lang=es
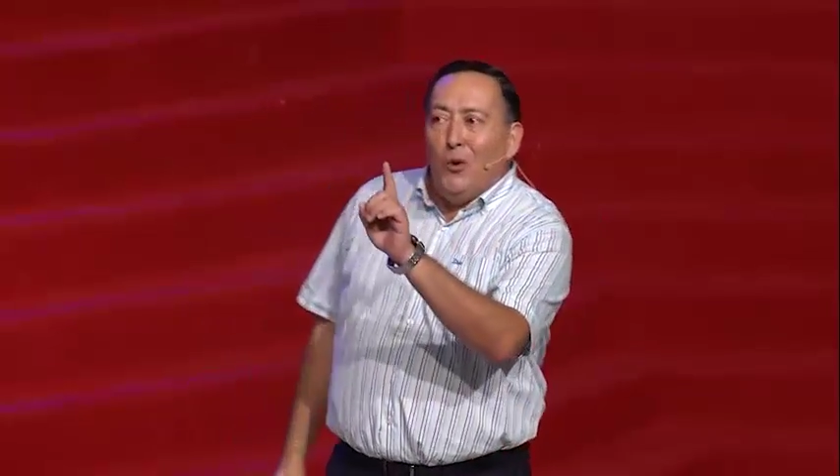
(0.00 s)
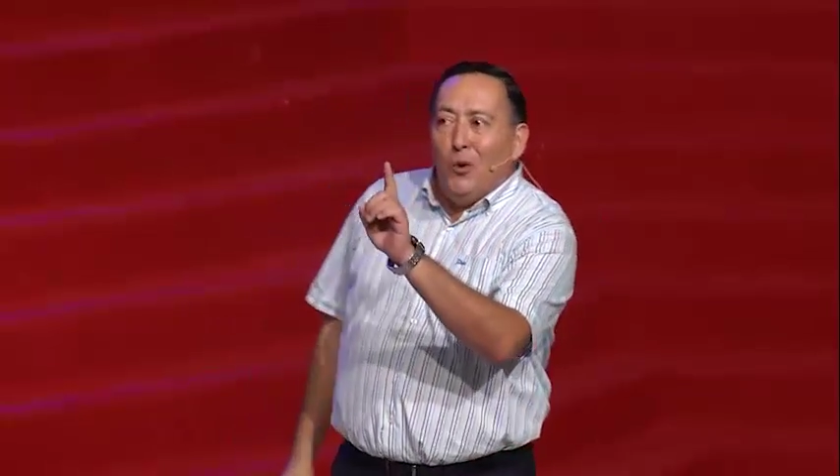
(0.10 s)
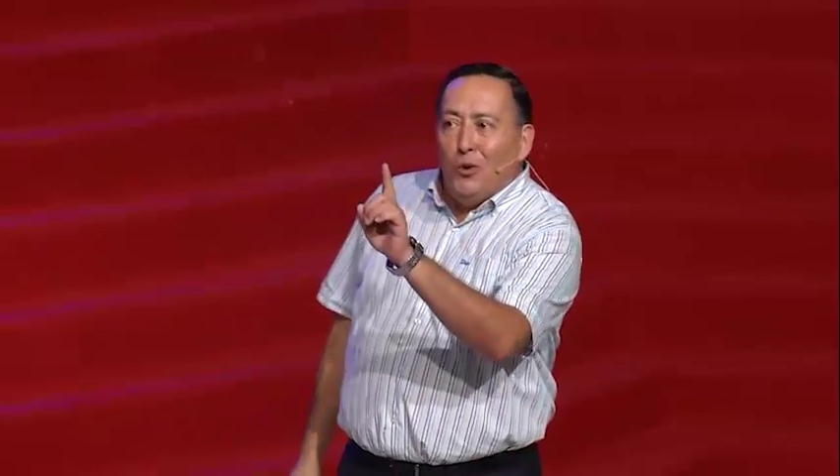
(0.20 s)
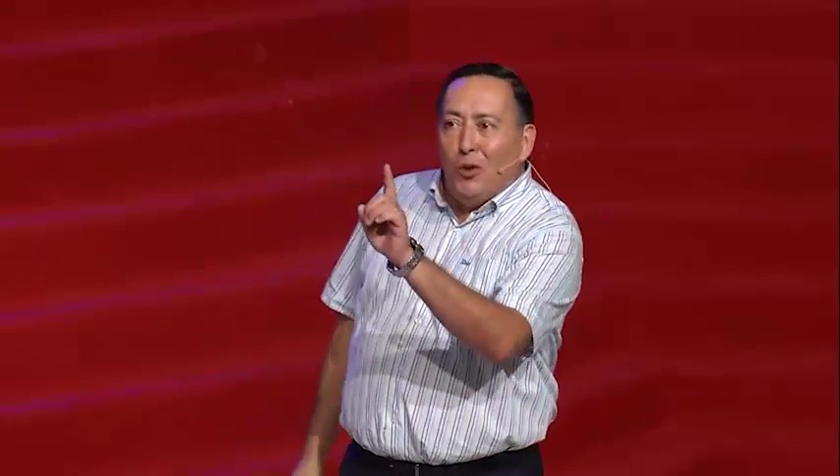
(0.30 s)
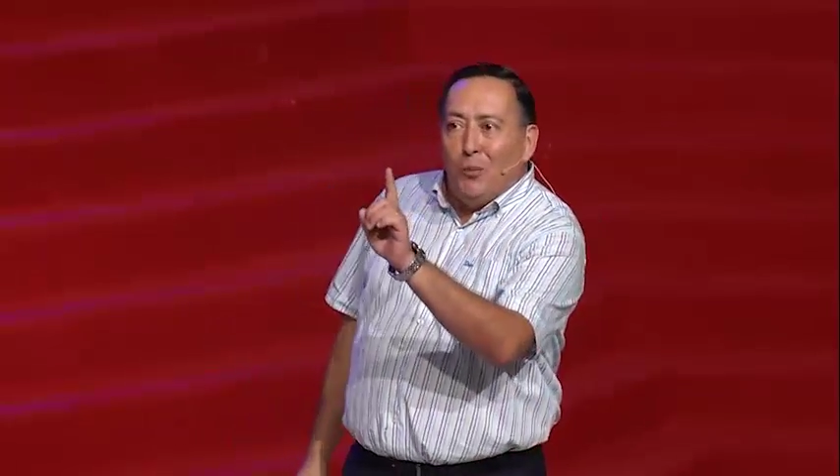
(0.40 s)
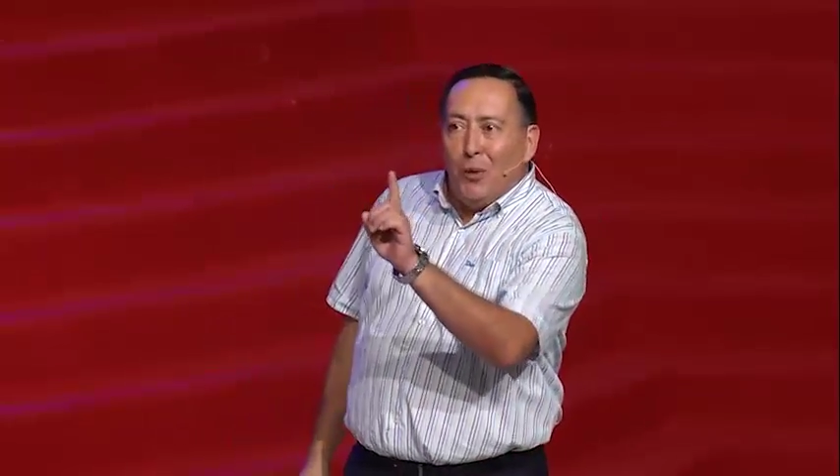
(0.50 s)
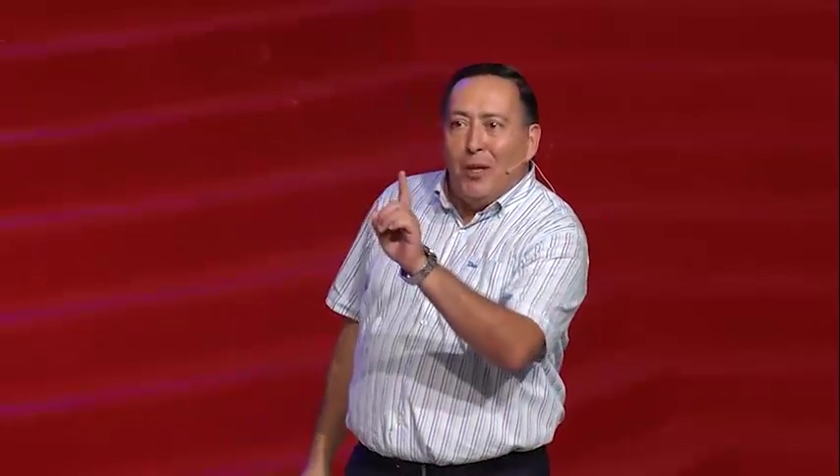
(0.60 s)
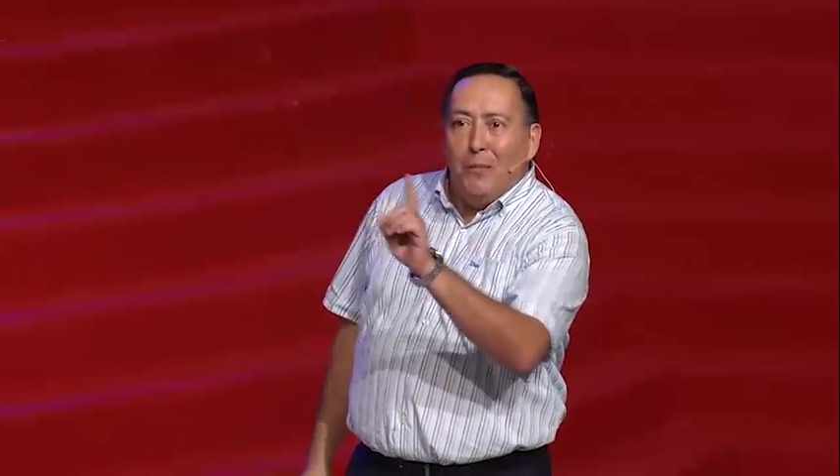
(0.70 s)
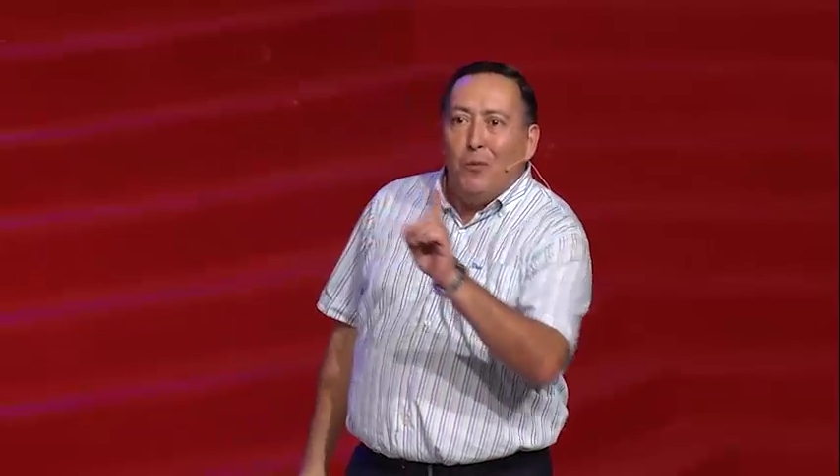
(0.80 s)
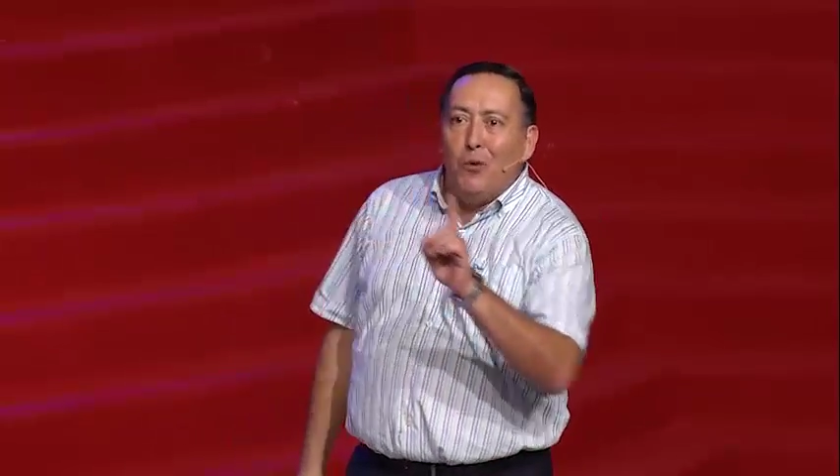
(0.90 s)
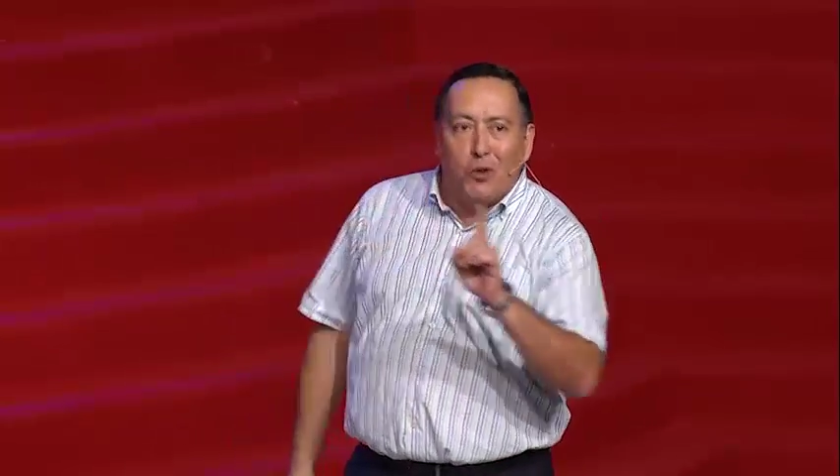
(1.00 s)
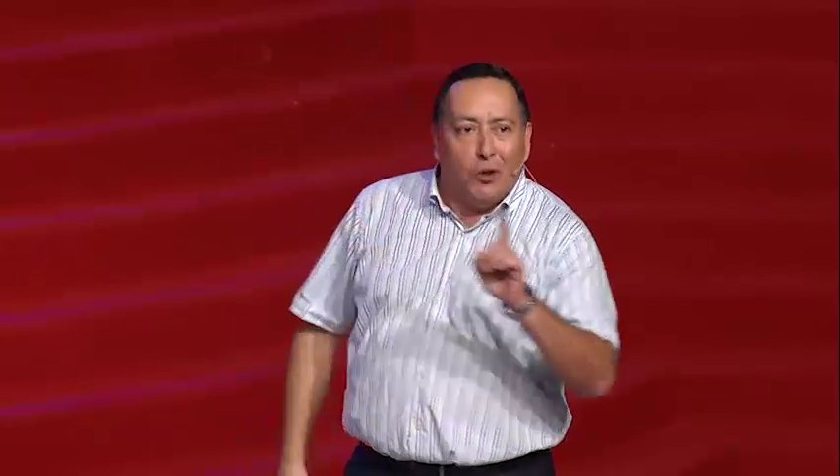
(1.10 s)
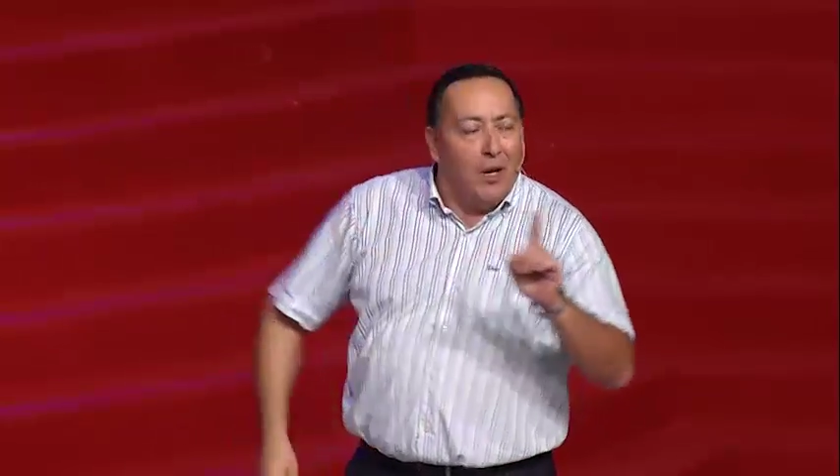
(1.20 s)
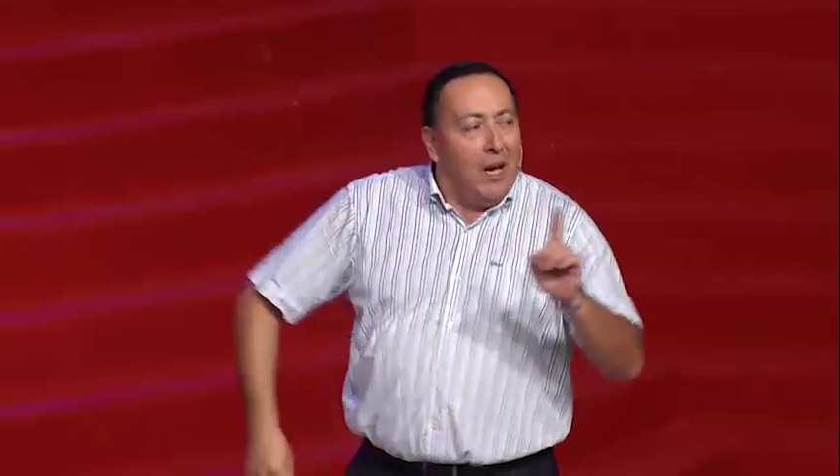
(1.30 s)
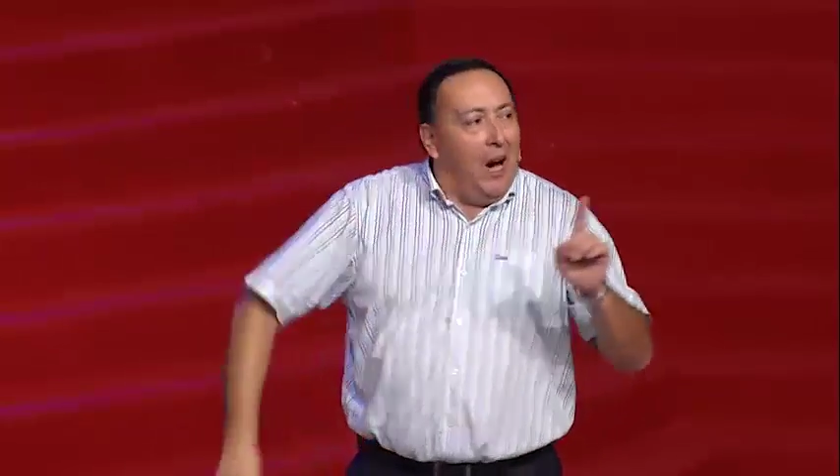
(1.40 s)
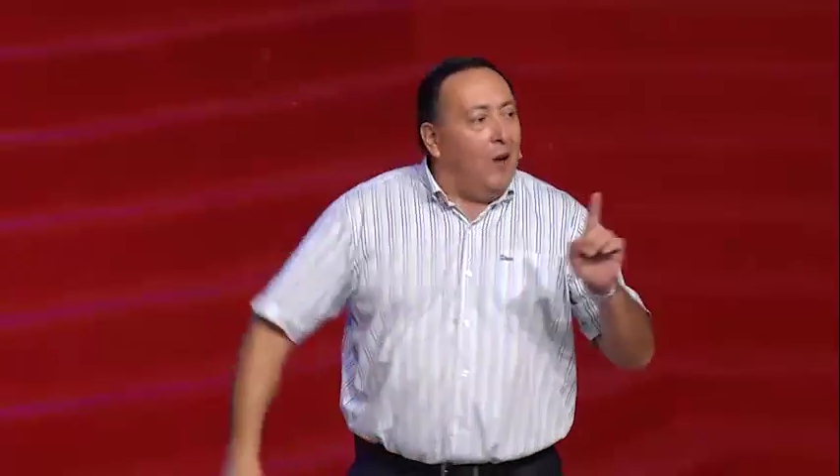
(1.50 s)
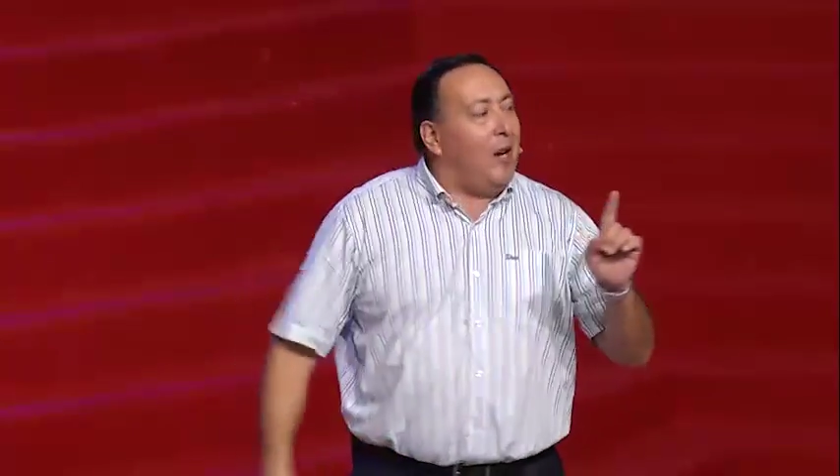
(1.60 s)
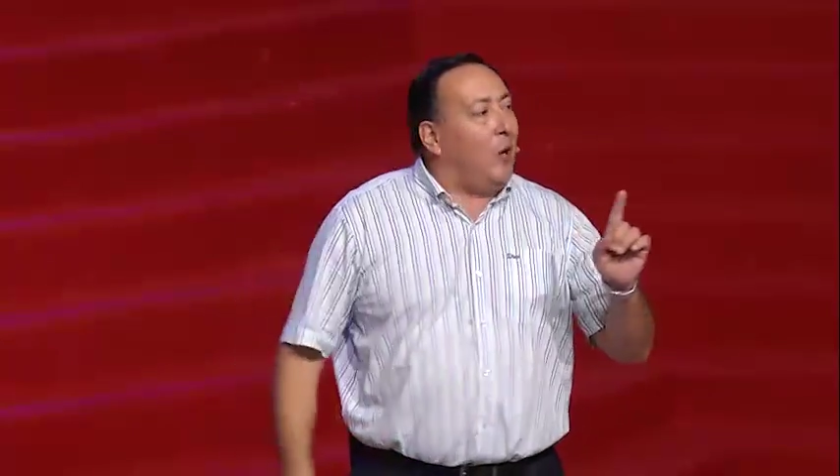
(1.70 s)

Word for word: justo puede mucho. Ahora